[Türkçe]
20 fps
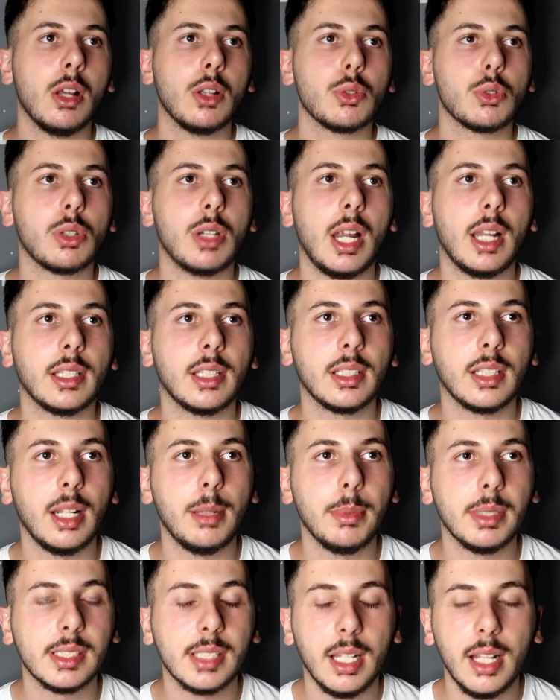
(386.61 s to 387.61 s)
Çünkü erkekler
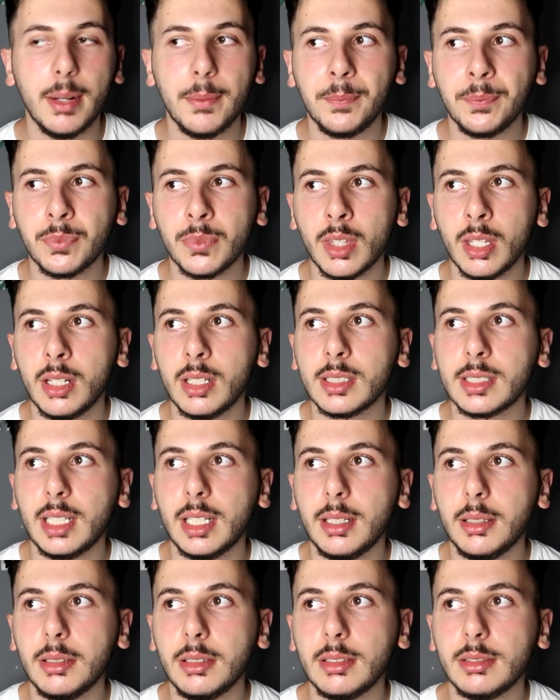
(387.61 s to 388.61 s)
mesela
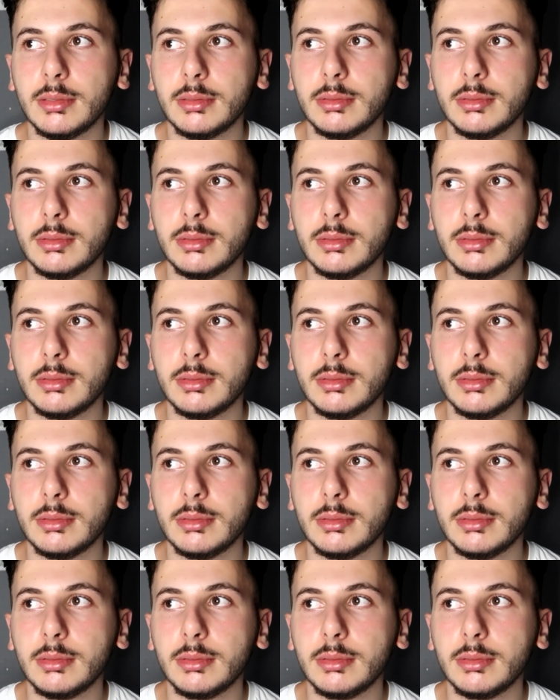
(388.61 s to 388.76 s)
sana